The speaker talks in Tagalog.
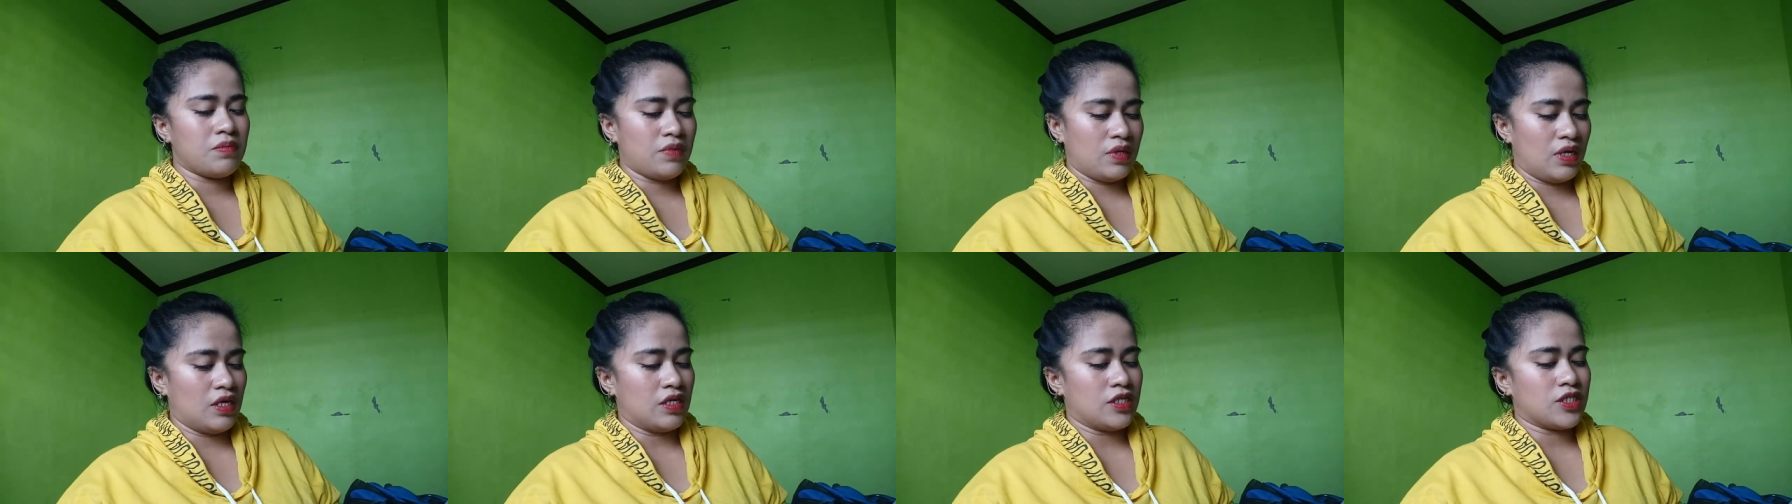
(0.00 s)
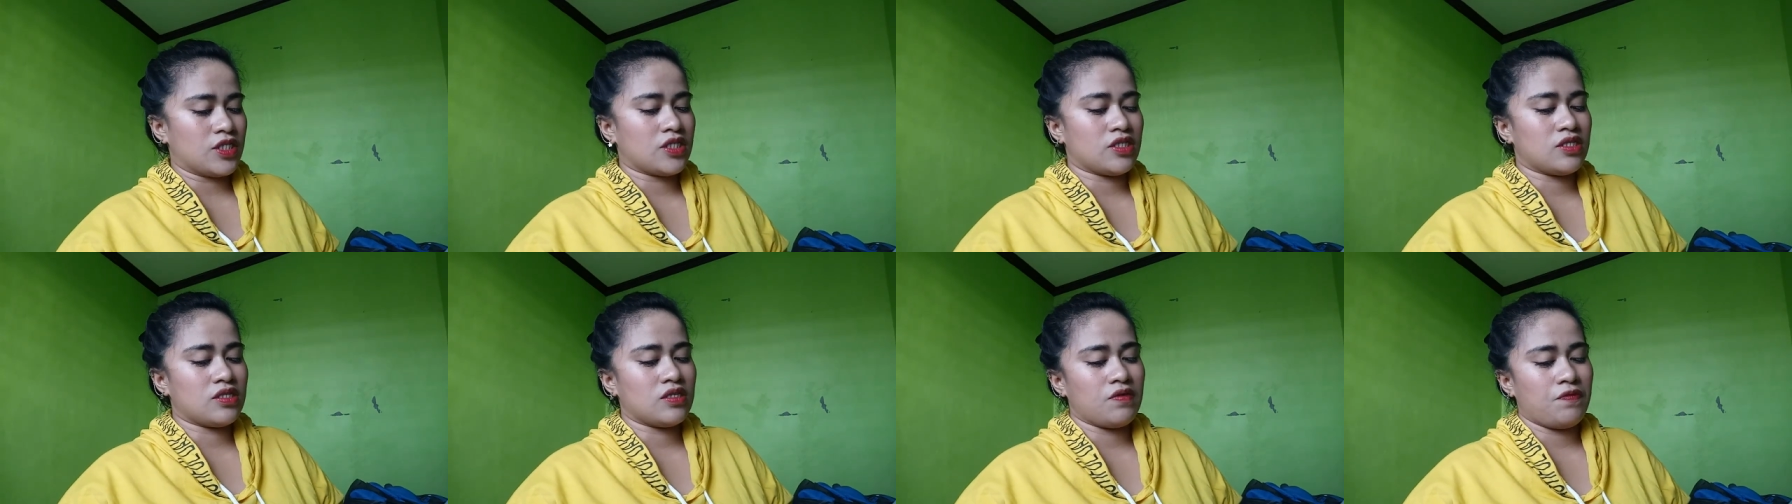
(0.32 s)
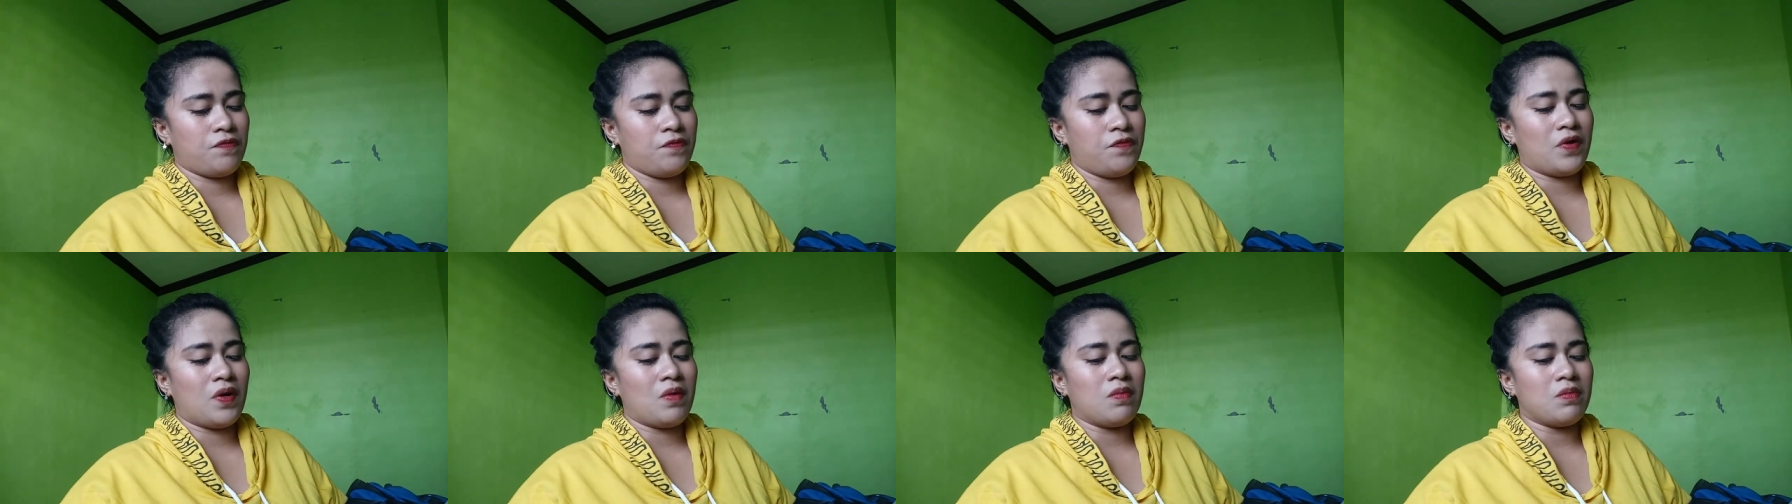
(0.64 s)
bitch
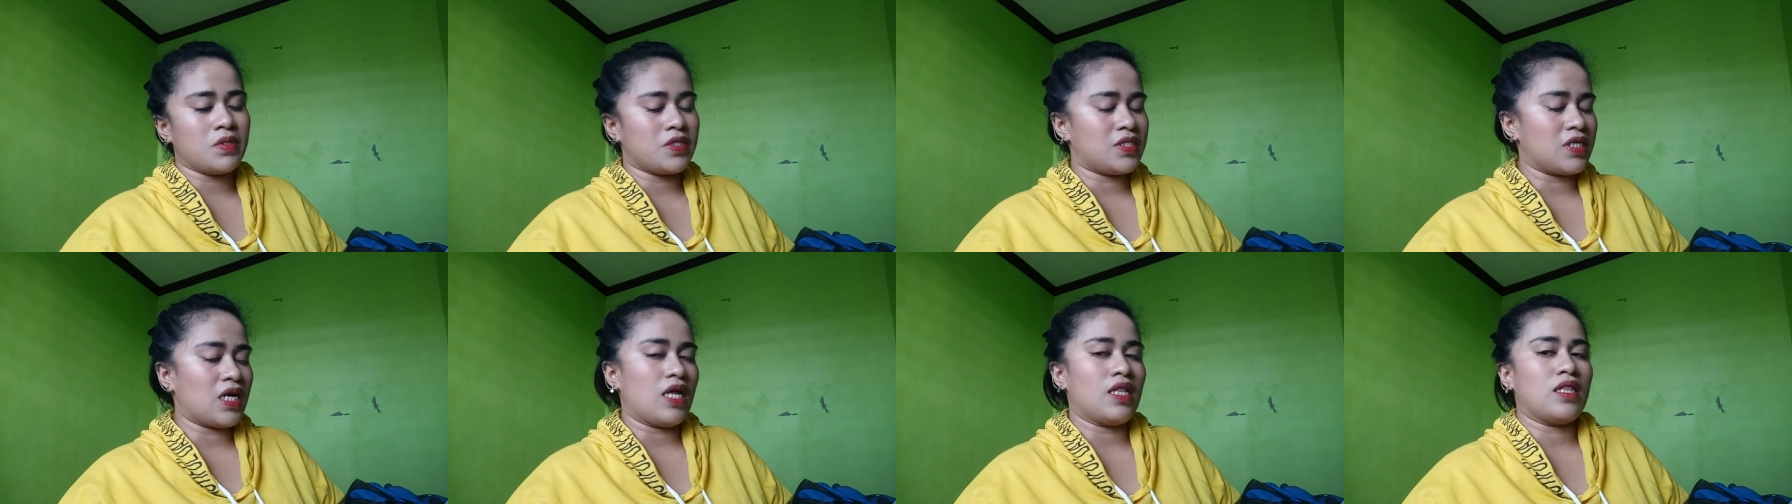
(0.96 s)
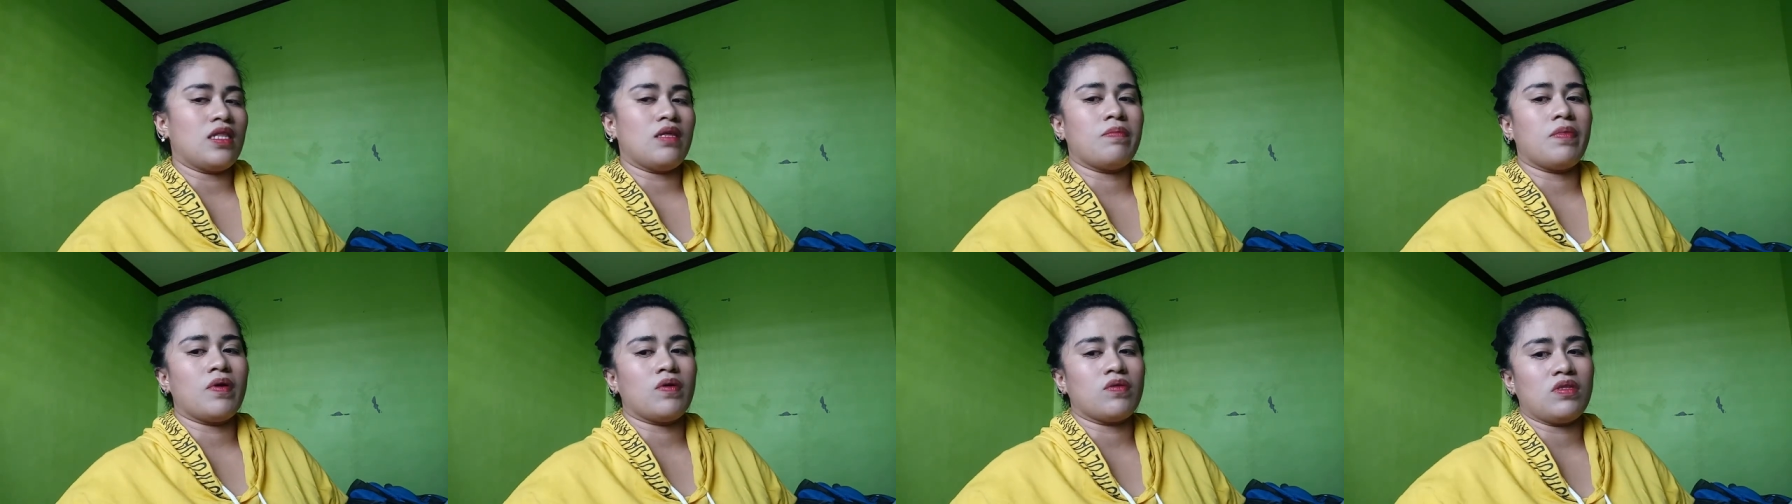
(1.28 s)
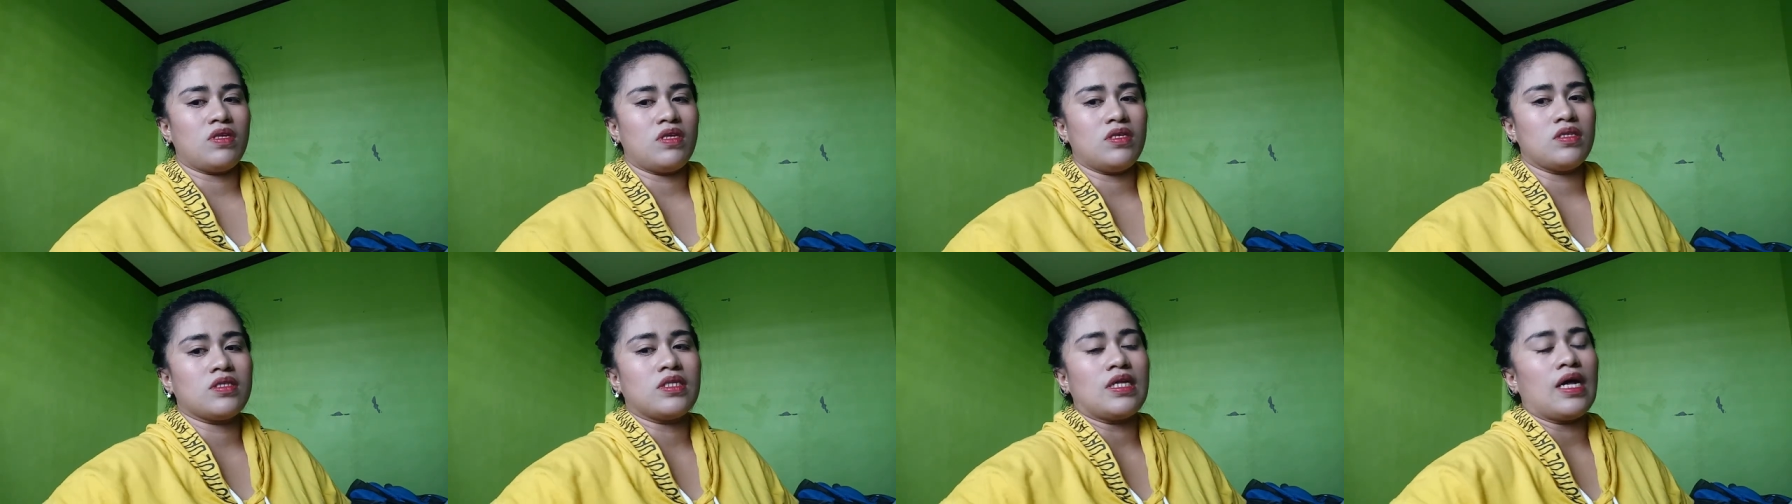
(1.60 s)
from John
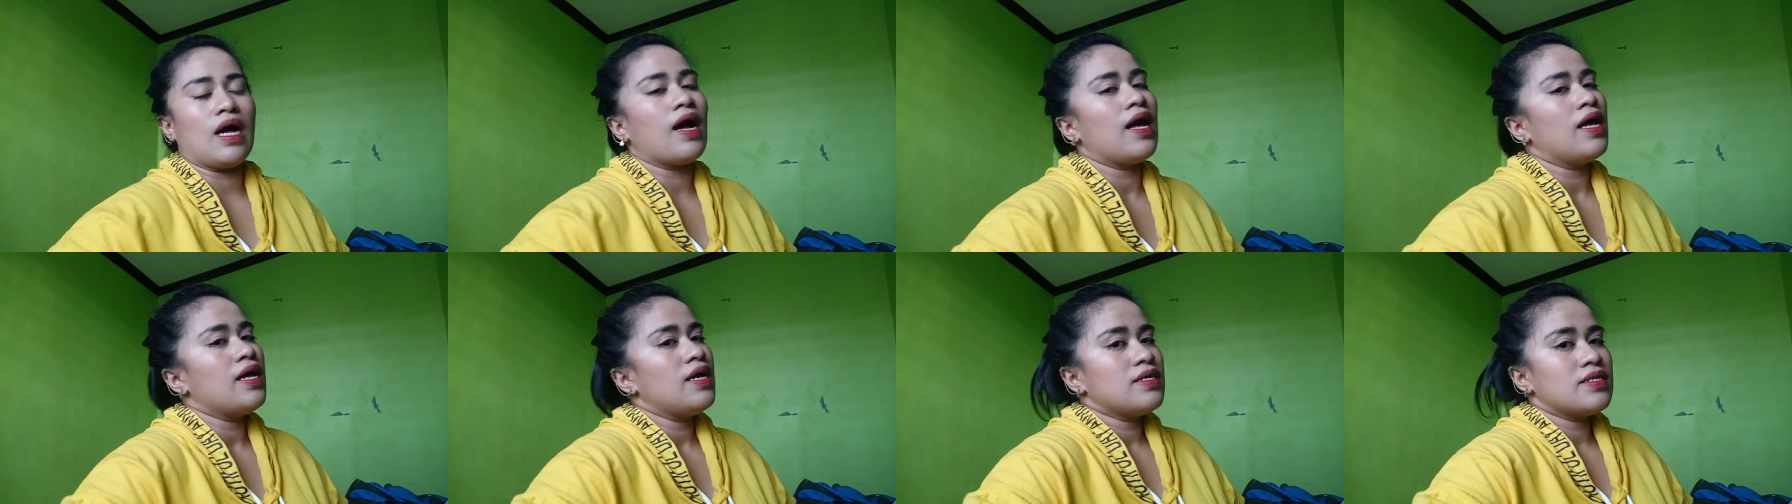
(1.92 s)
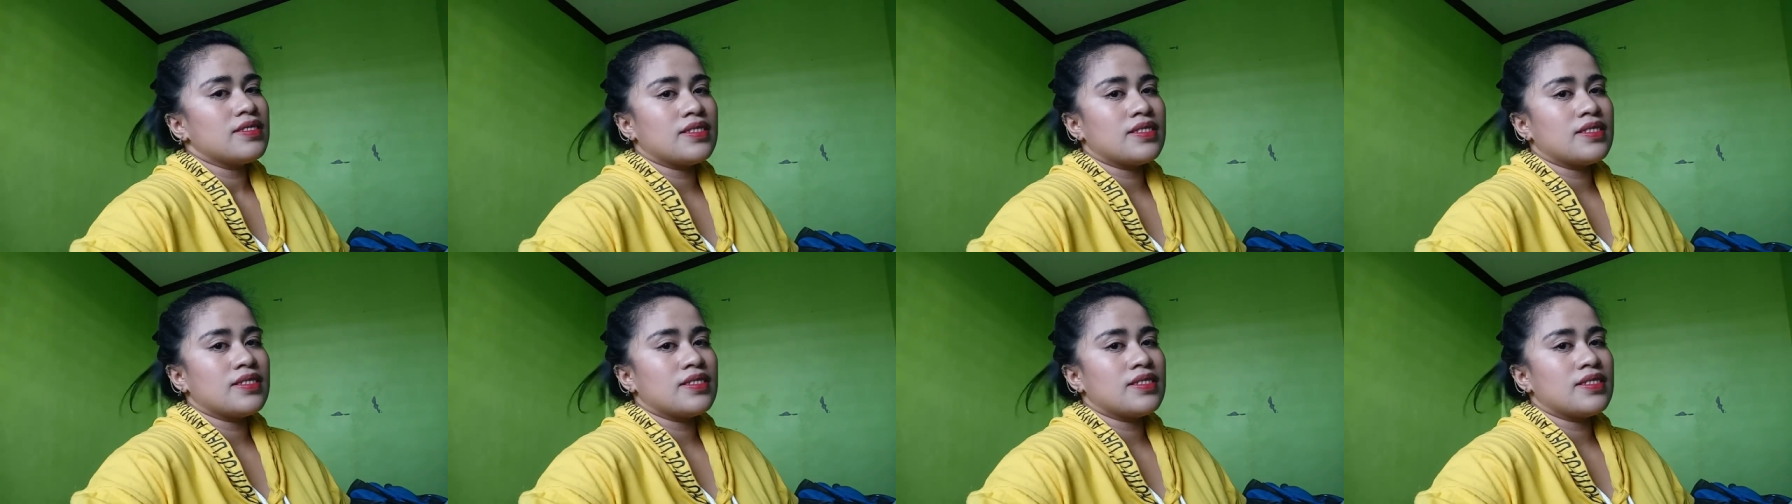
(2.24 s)
Bautista?